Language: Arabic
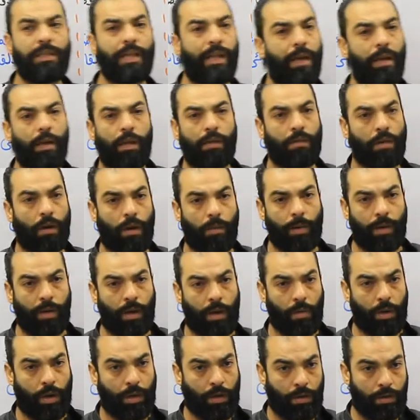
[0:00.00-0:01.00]
لغينا الضريبة
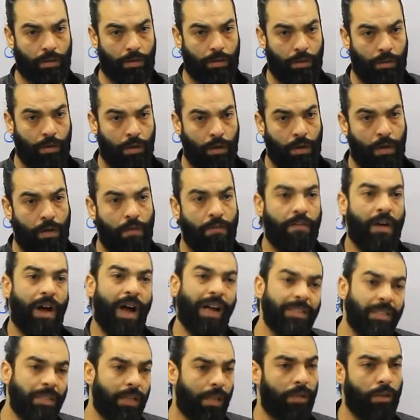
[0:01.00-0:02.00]
النوعية
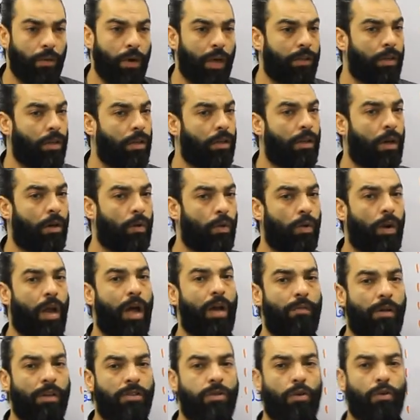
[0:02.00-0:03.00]
فأصلا دلوقتي نقدر نقول
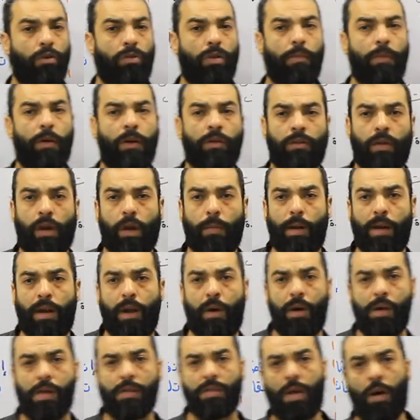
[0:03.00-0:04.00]
هل مصر تطبق الضريبة
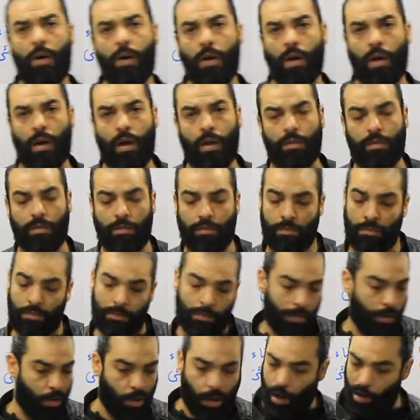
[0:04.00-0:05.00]
النوعية صح ولا غلط؟
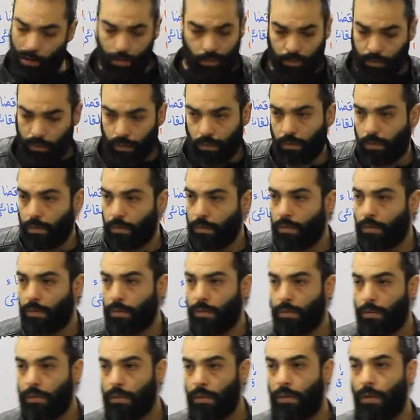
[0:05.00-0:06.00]
غلط
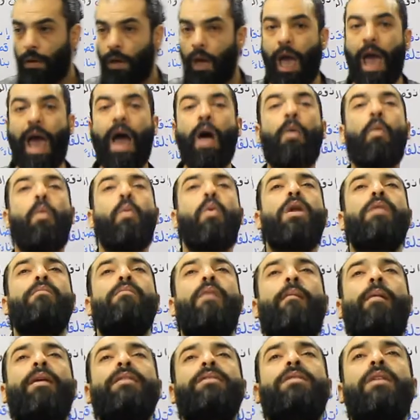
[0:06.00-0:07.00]
اول
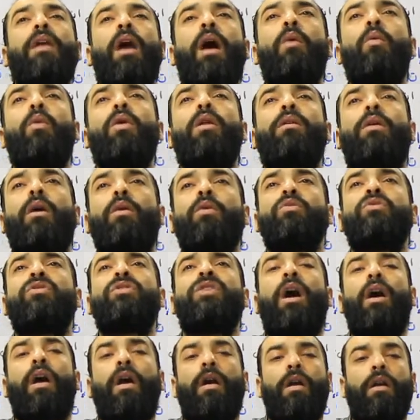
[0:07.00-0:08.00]
ما مصر اول قانون
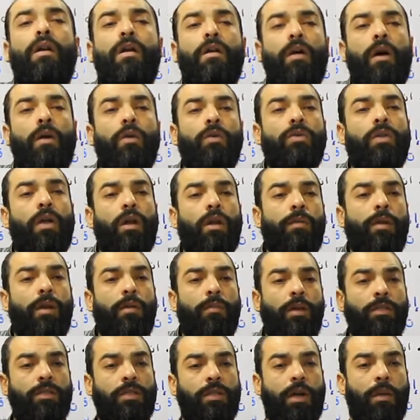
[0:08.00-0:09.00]
ظهر قانون ضريبي
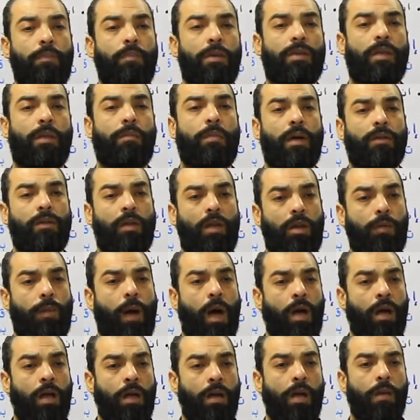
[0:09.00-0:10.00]
لمصر كانت بتطبق
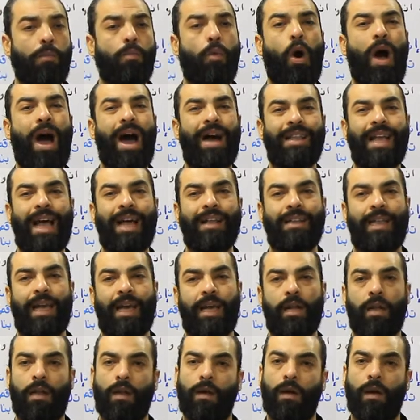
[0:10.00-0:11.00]
ضريبه الموحده على
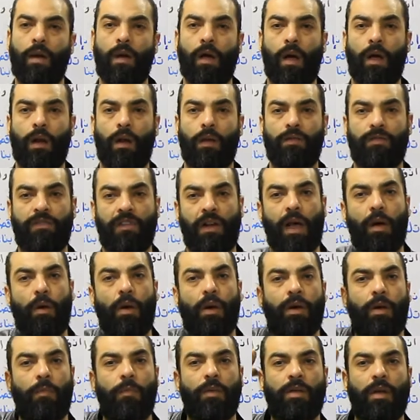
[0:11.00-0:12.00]
الدخل غلط في
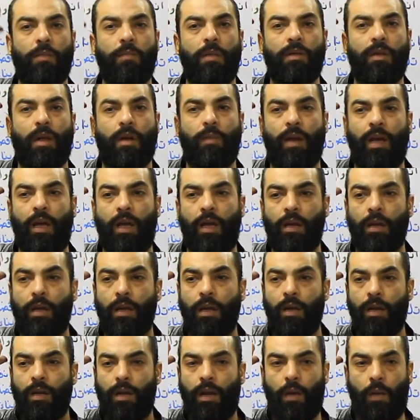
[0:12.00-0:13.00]
الاول كانت بتطبق ضريبه لايه
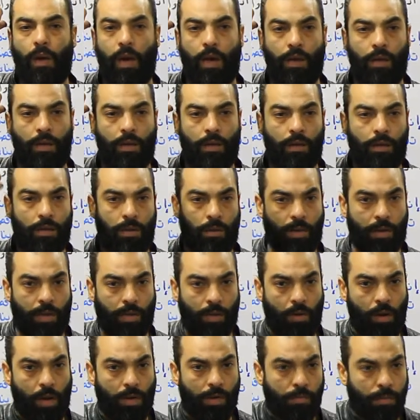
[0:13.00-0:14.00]
نوعين لكن
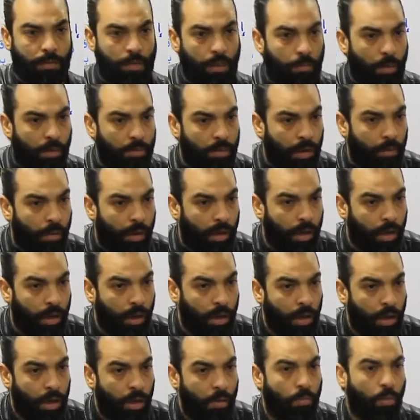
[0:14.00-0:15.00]
دلوقتي بتطبق ضريبه لايه
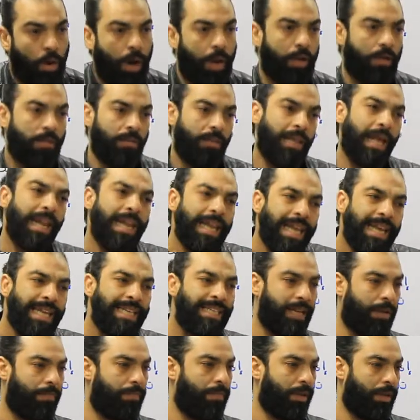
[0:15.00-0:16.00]
موحده ده اللي
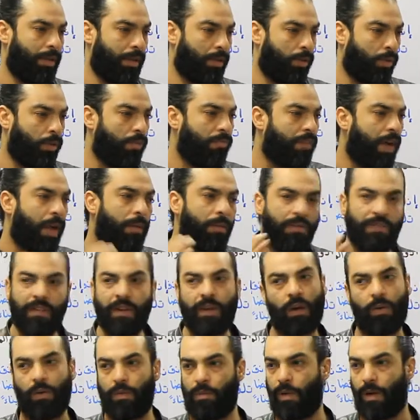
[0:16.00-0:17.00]
يلزمني انك تكون فاهم
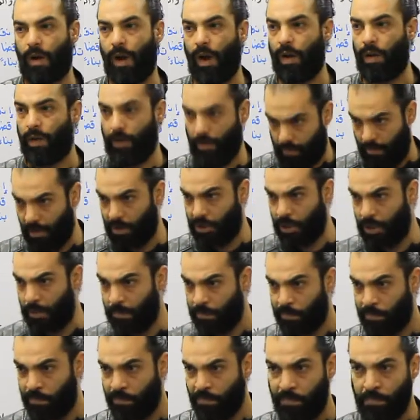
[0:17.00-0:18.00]
الفكره والمراحل ماشي
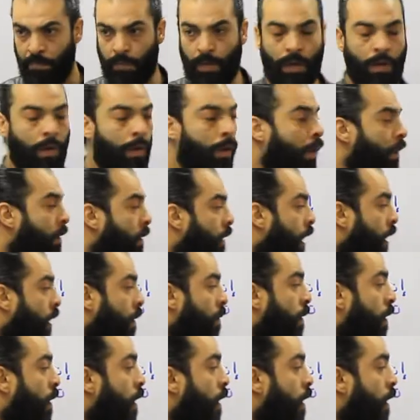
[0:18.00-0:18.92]
طيب